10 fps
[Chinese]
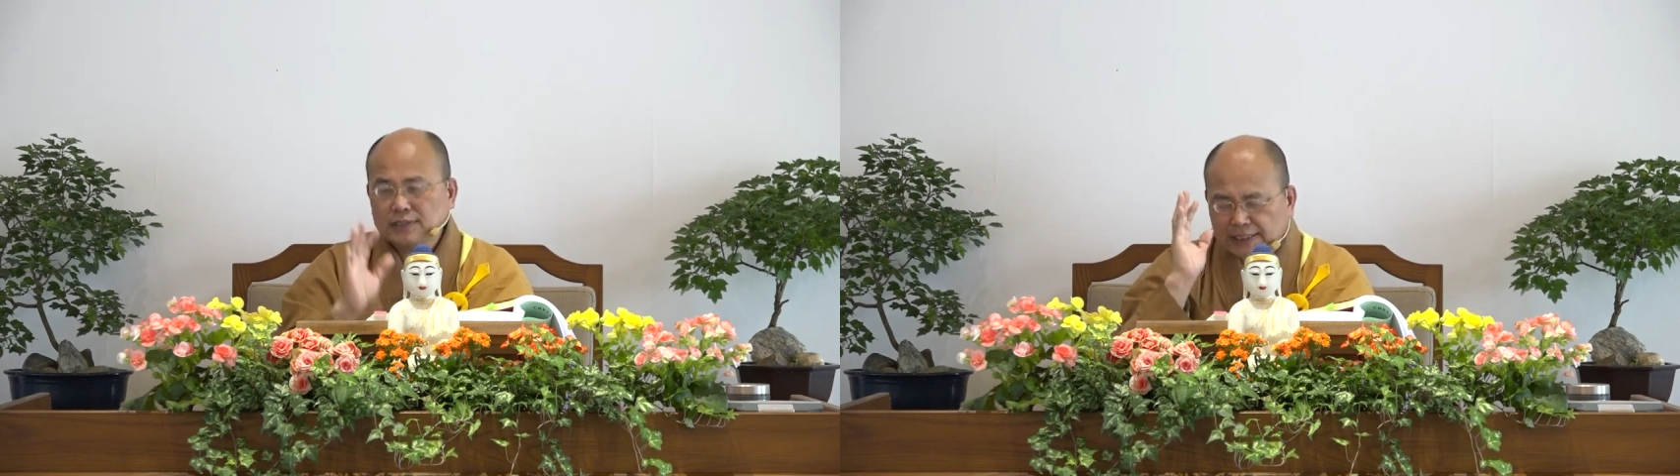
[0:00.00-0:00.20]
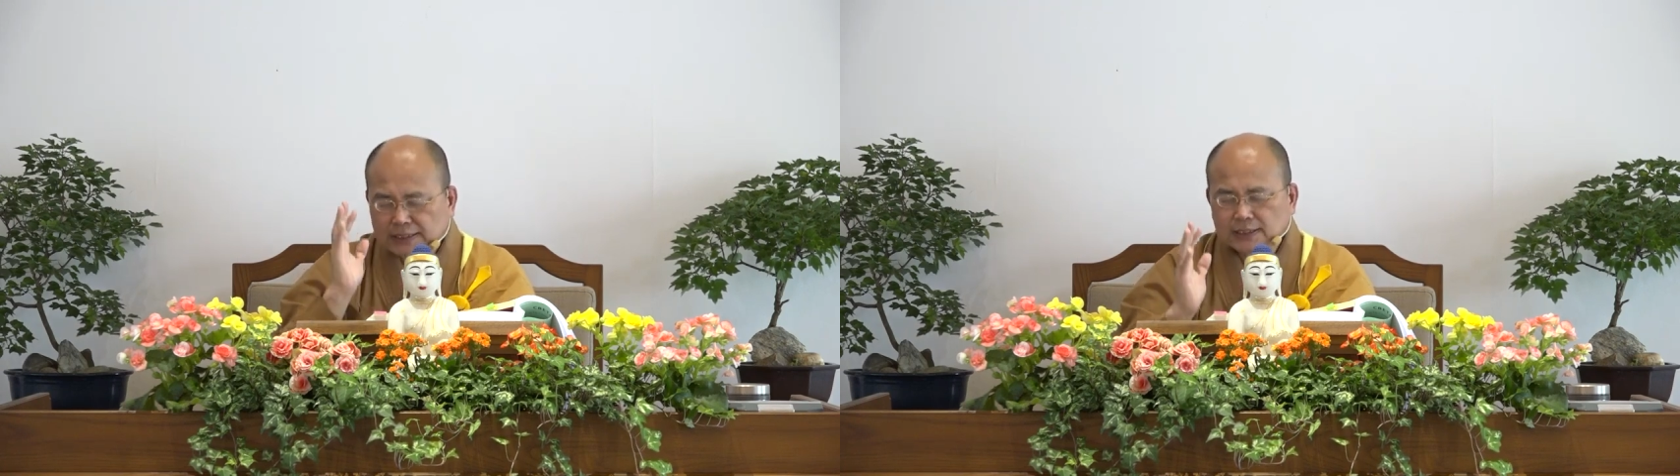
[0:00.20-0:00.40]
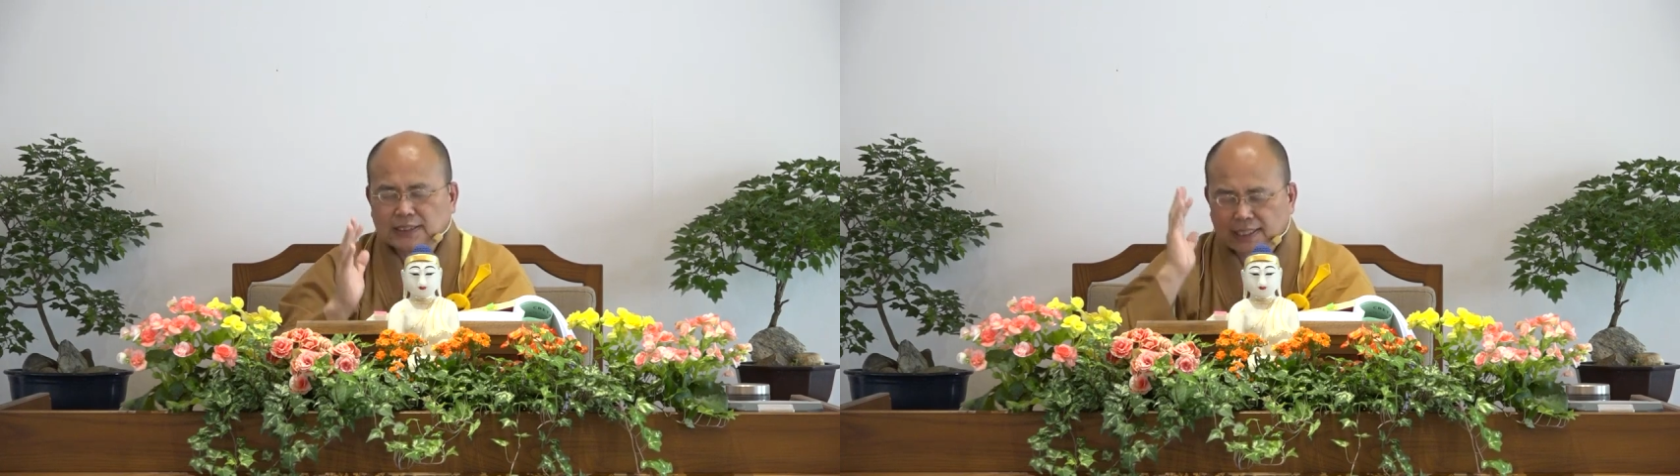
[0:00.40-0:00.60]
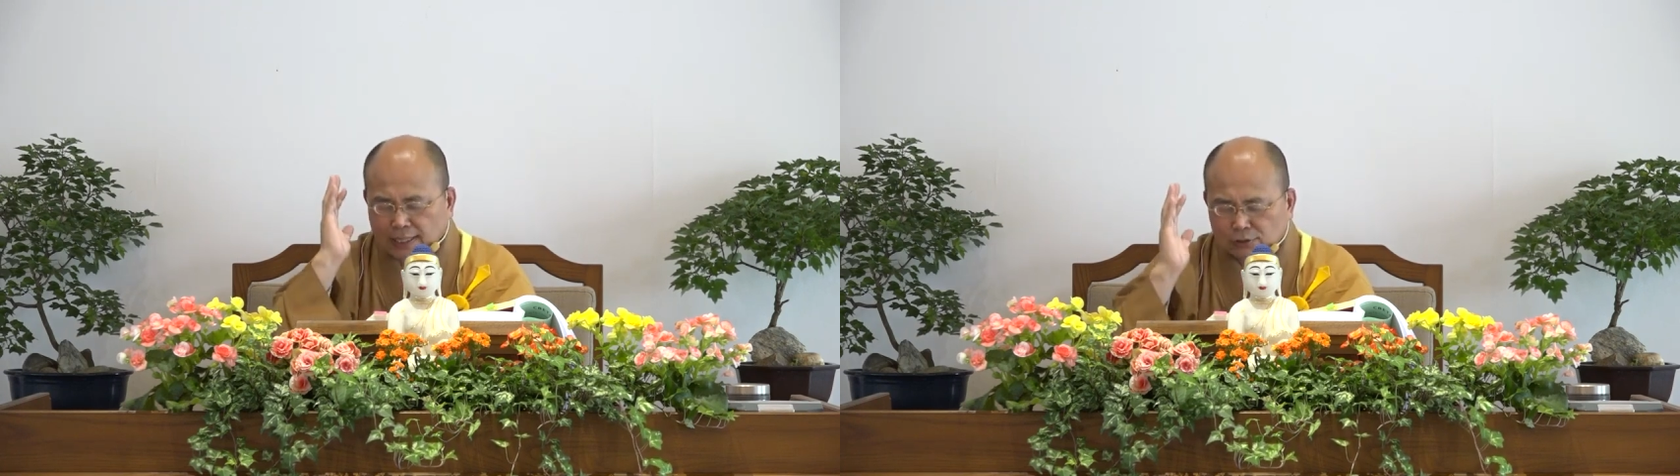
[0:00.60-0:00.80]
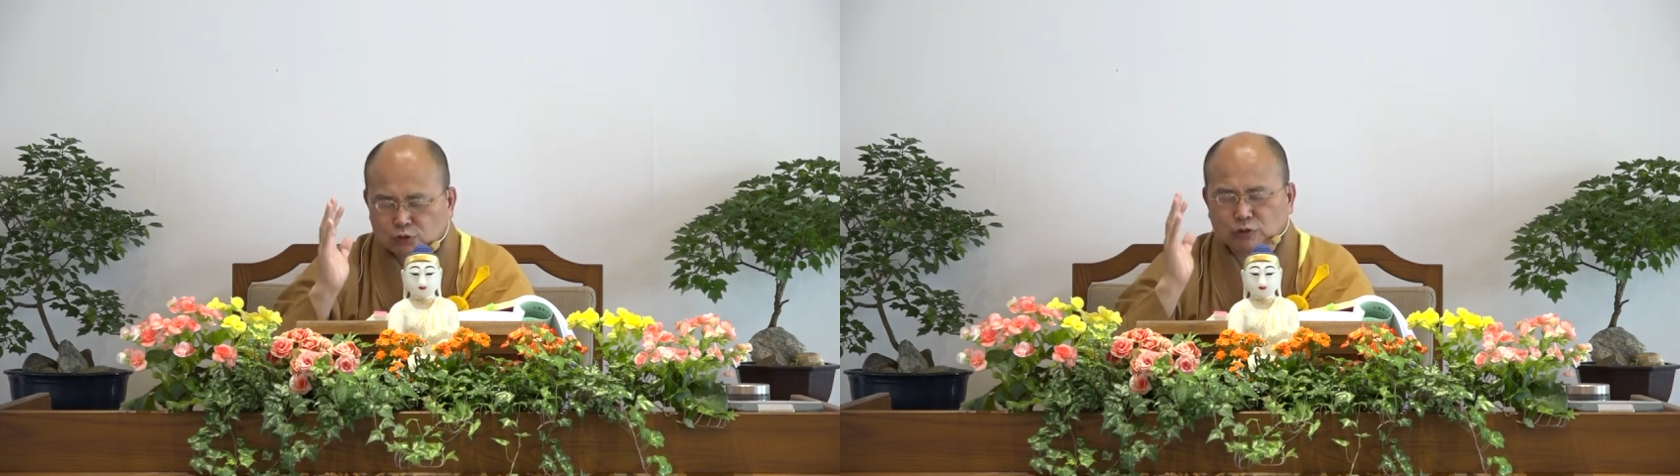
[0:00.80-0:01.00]
但是他
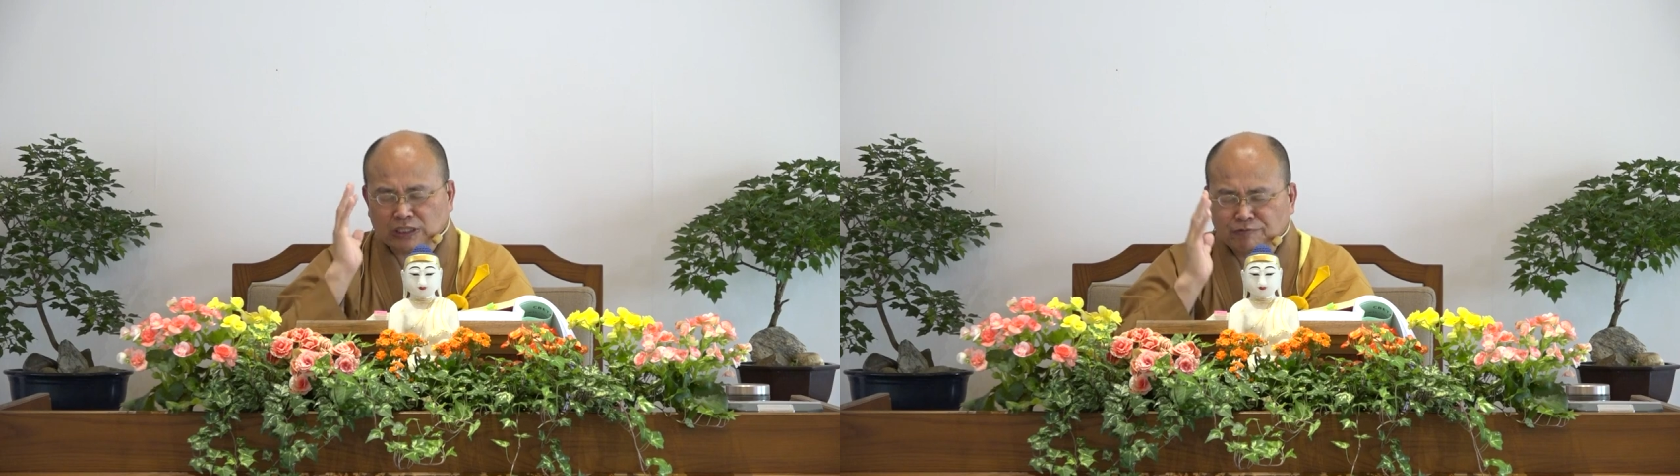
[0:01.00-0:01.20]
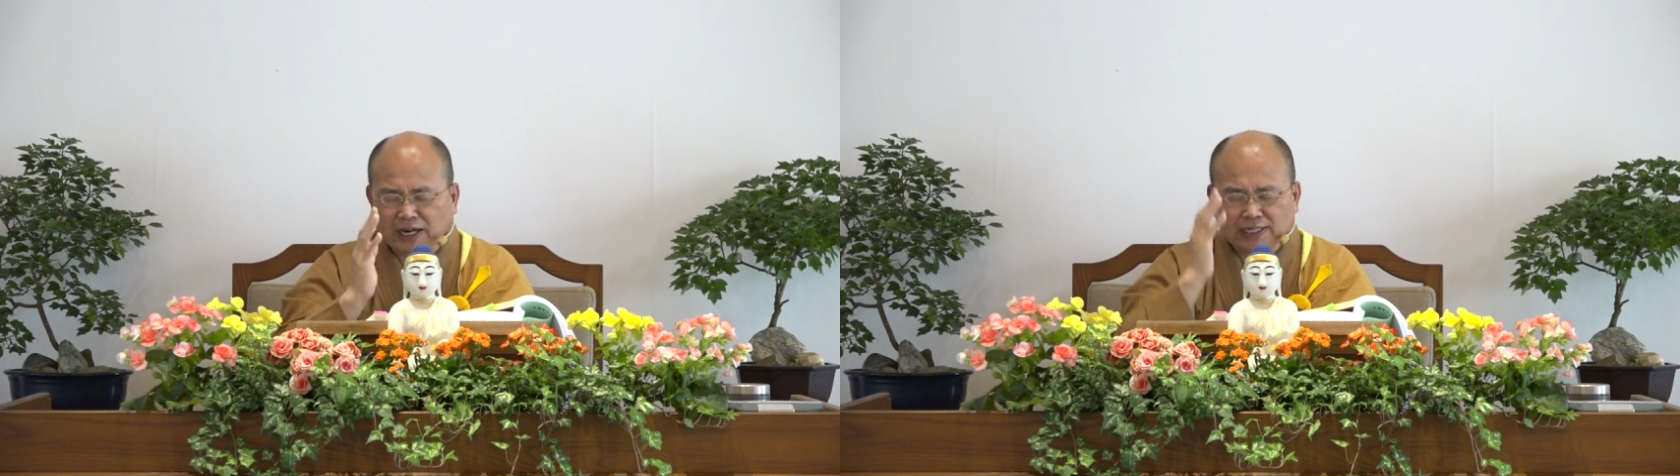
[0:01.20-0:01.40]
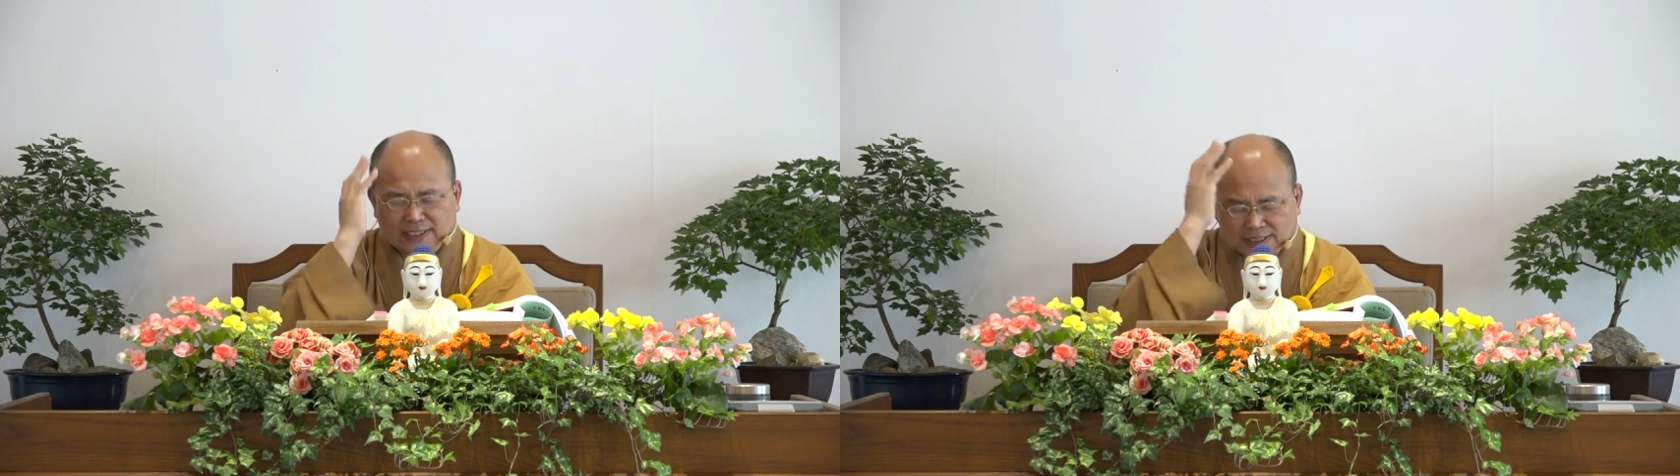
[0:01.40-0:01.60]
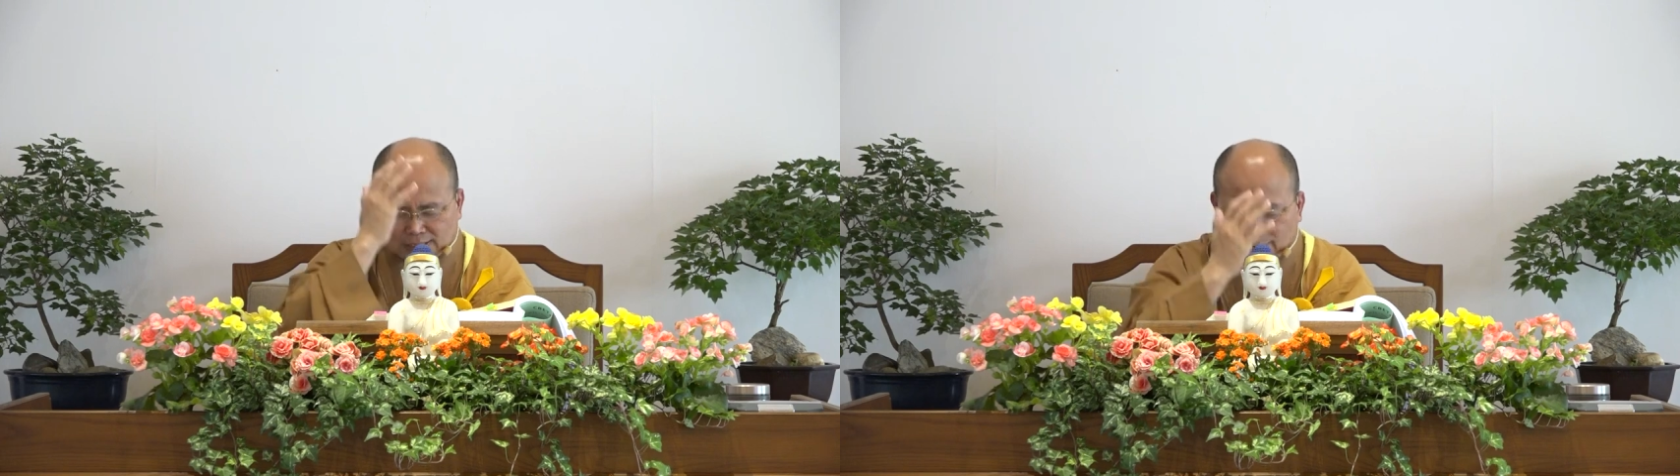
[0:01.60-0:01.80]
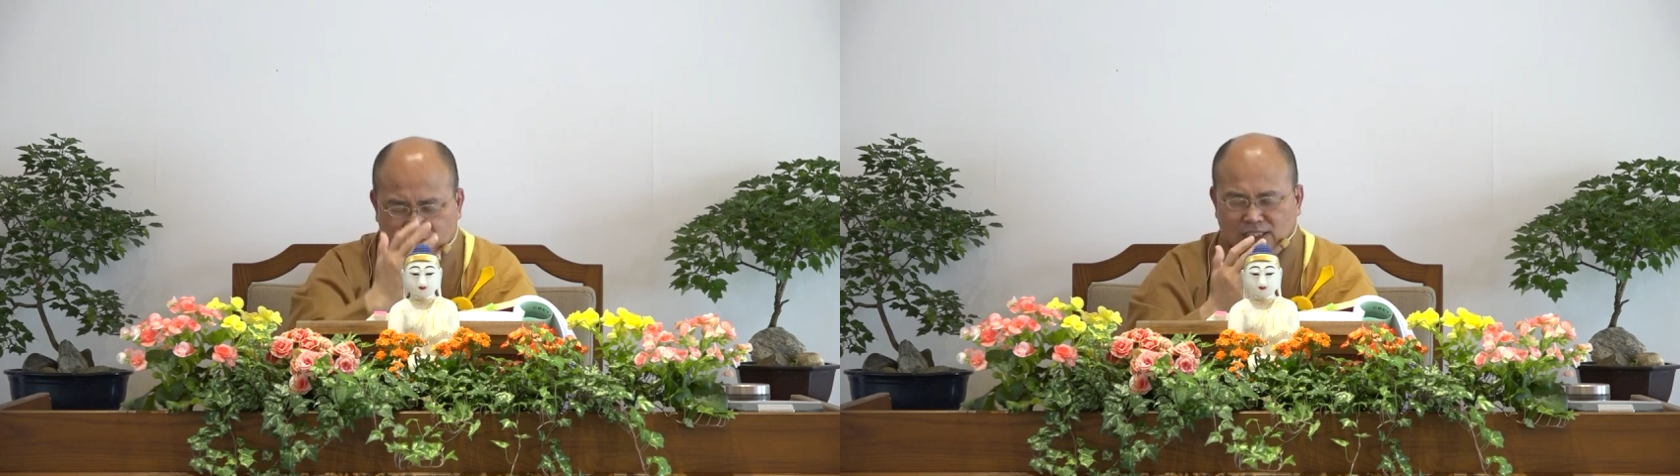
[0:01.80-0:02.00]
告诉你法，你
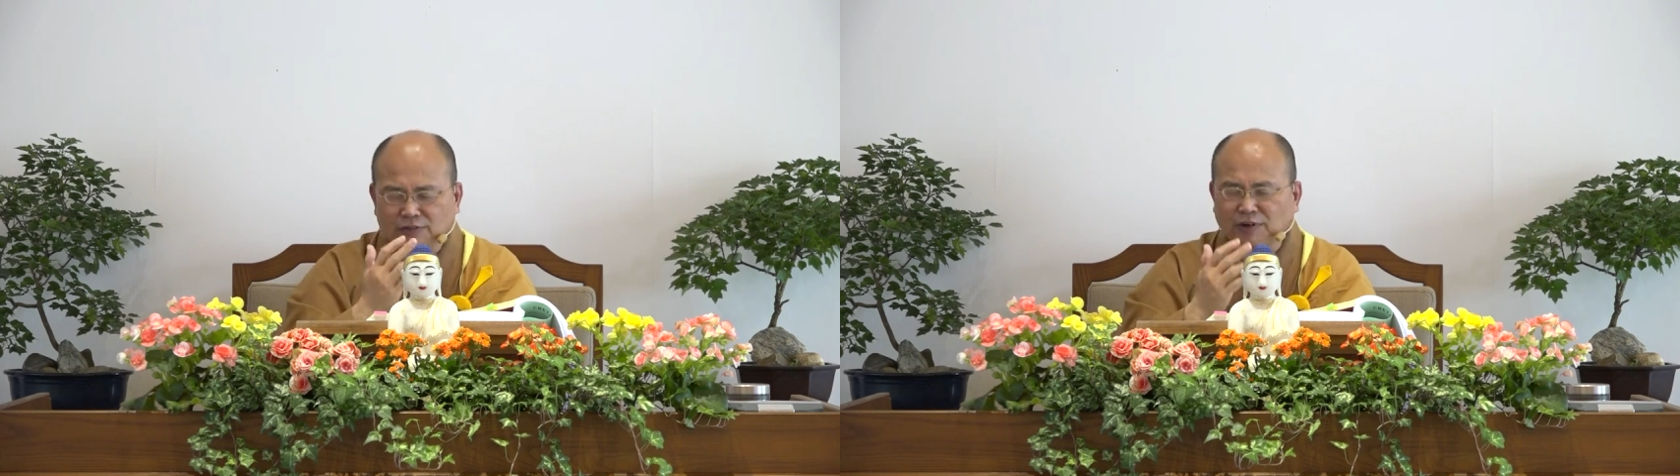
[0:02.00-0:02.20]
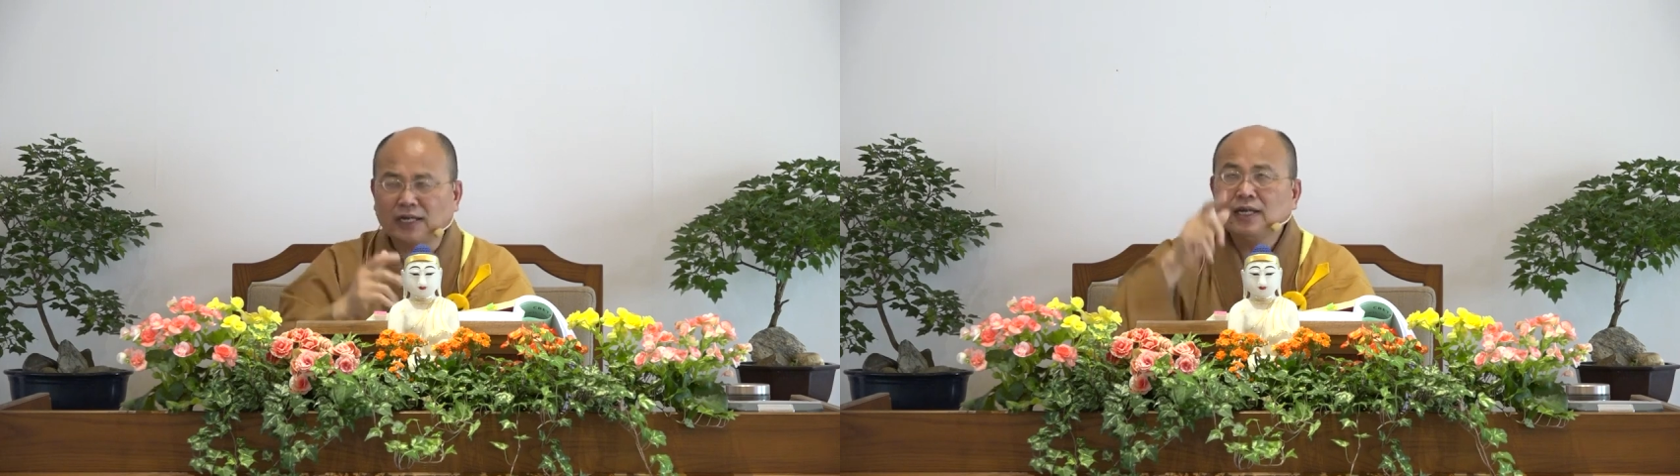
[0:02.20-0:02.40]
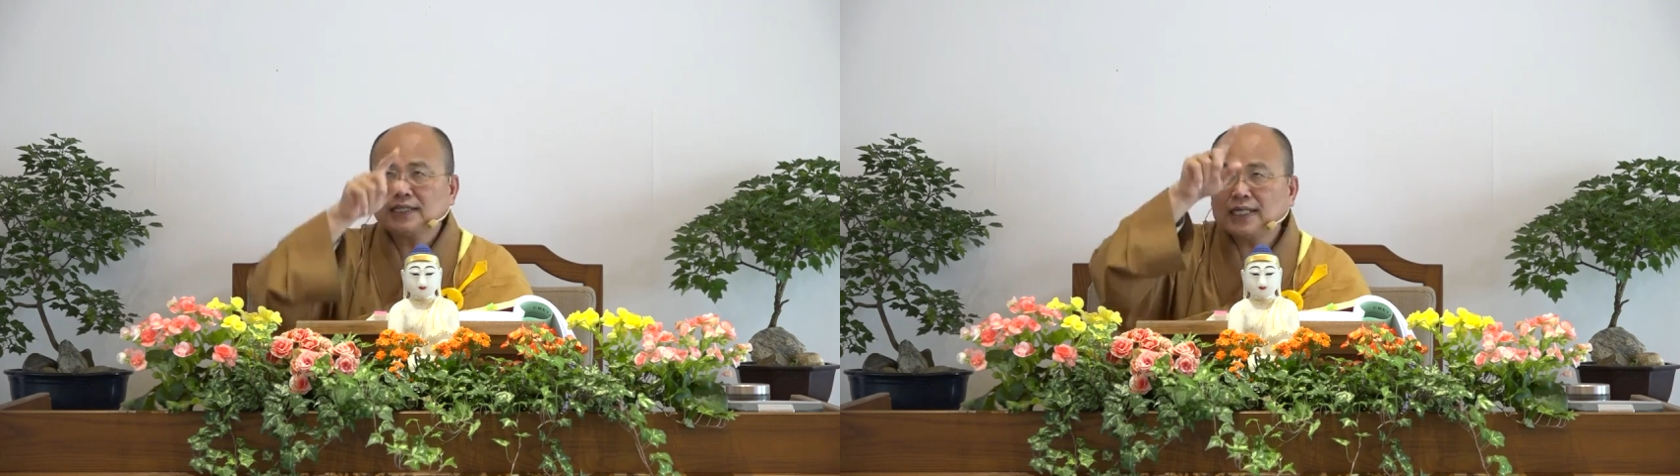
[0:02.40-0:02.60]
思维这个法，